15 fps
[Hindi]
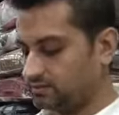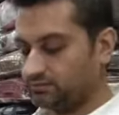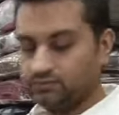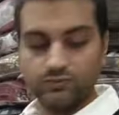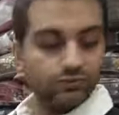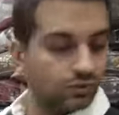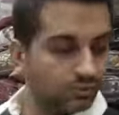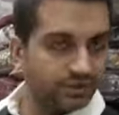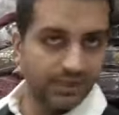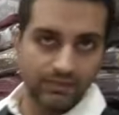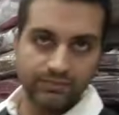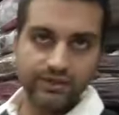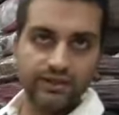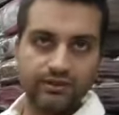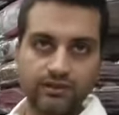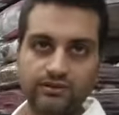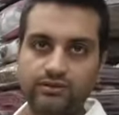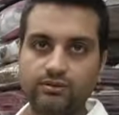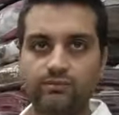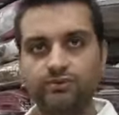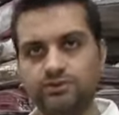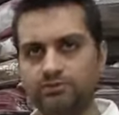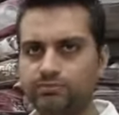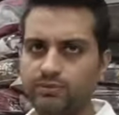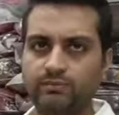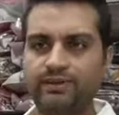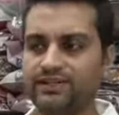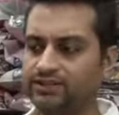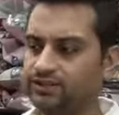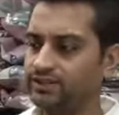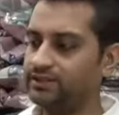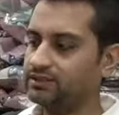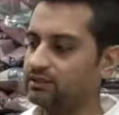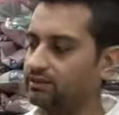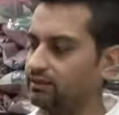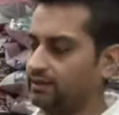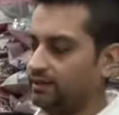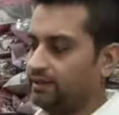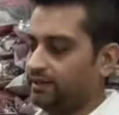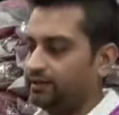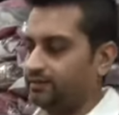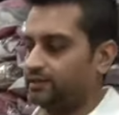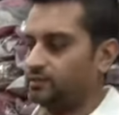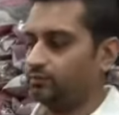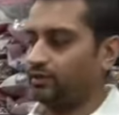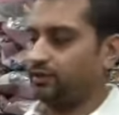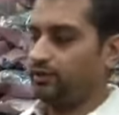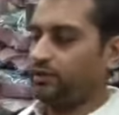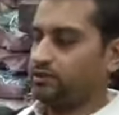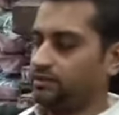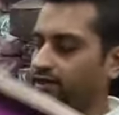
सा जो भी आप देख रहे थे वो सिंपल बेड बेडशीट्स थी इसमें एक